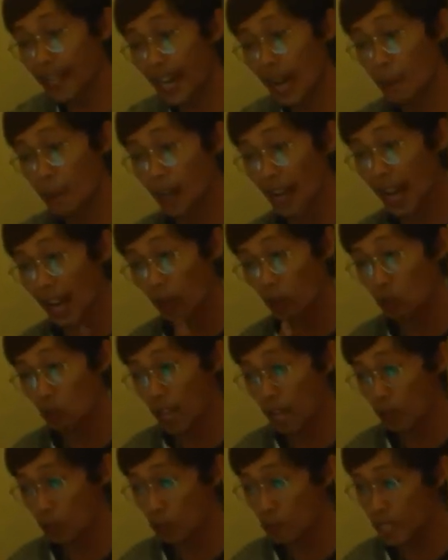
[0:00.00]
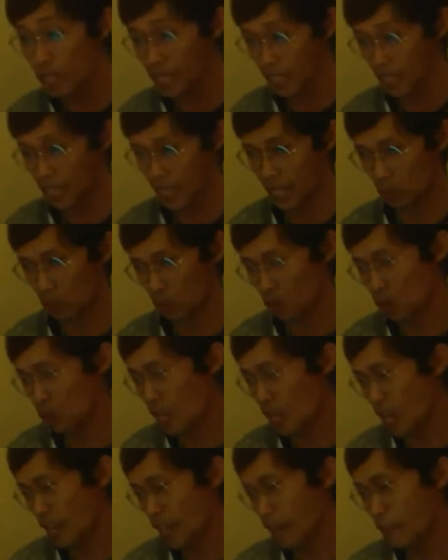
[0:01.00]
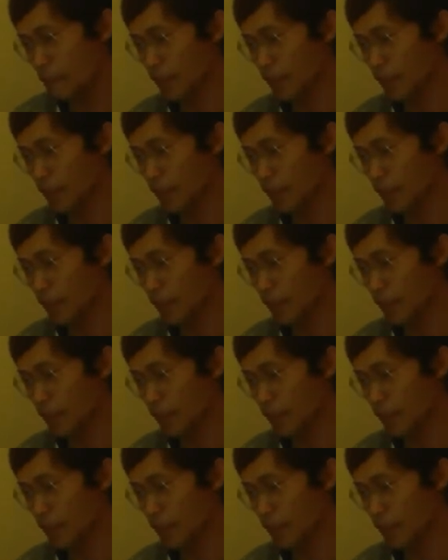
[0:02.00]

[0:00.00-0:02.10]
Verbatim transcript: pernah mengaku-ngaku menjadi Yesus